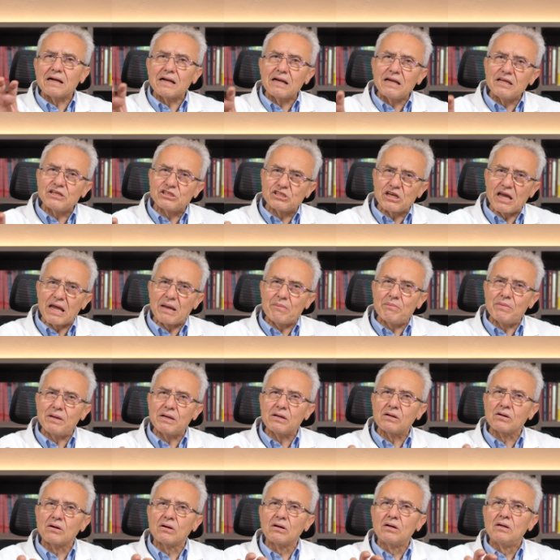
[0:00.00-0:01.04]

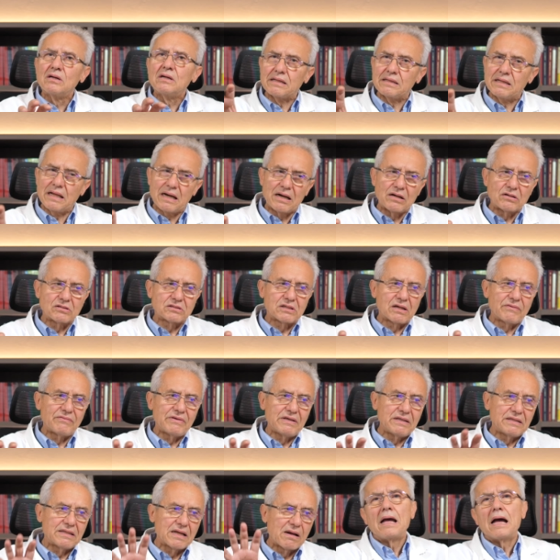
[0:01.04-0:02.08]
glicemico della nostra
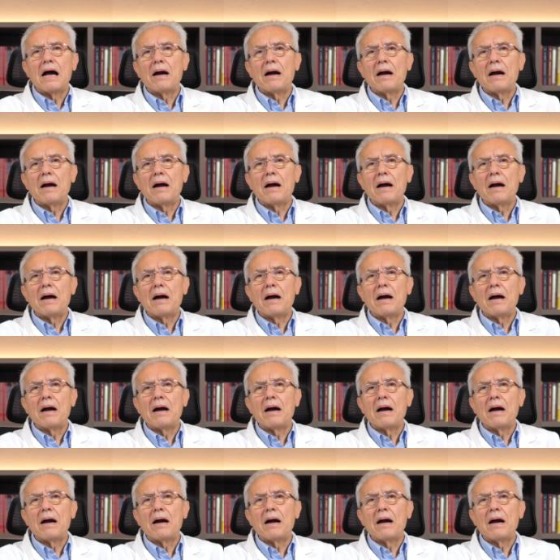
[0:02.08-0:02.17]
vita.